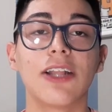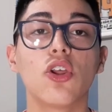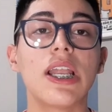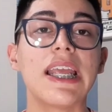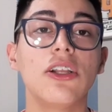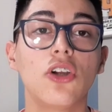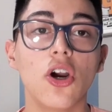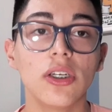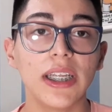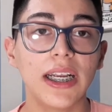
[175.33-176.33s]
toda la
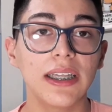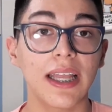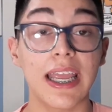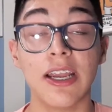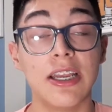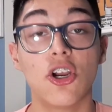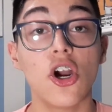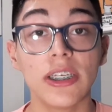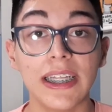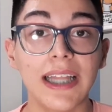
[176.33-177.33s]

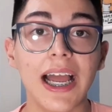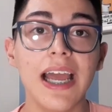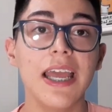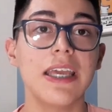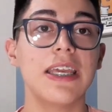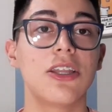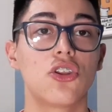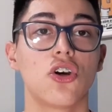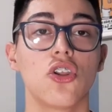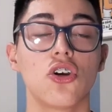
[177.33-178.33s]
incógnita, y
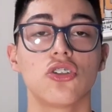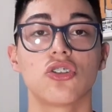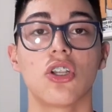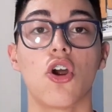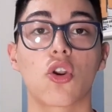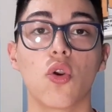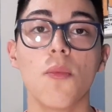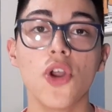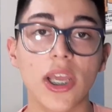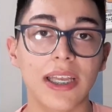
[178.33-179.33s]
todos los
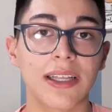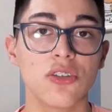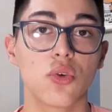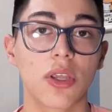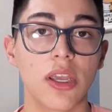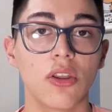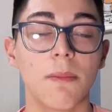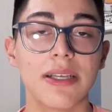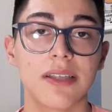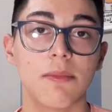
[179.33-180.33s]
rumores que están surgiendo en
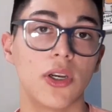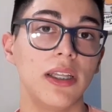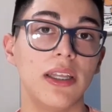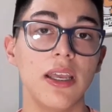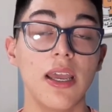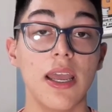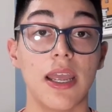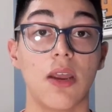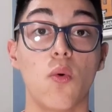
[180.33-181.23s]
base a Monetti en